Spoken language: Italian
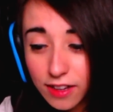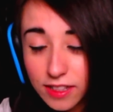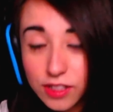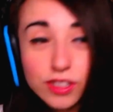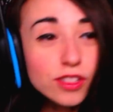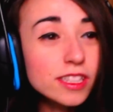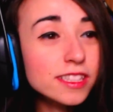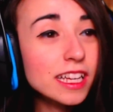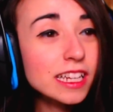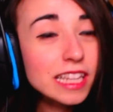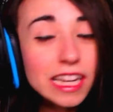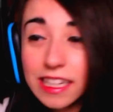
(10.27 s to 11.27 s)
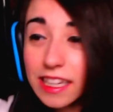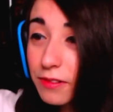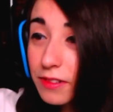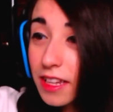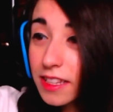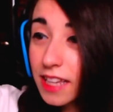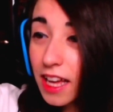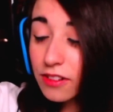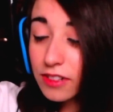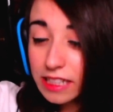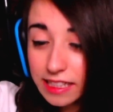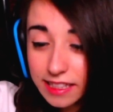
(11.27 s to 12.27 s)
ho deciso di startare anche qui da zero
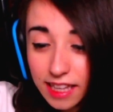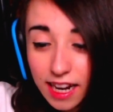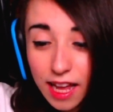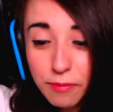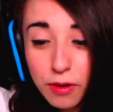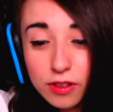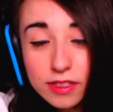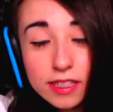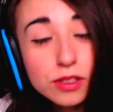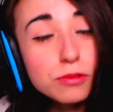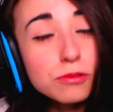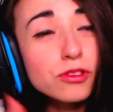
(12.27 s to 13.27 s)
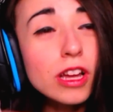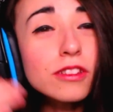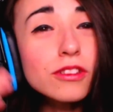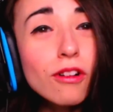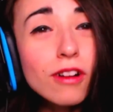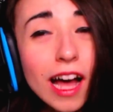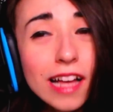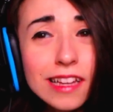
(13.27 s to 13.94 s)
Inizieremo distruggendo casa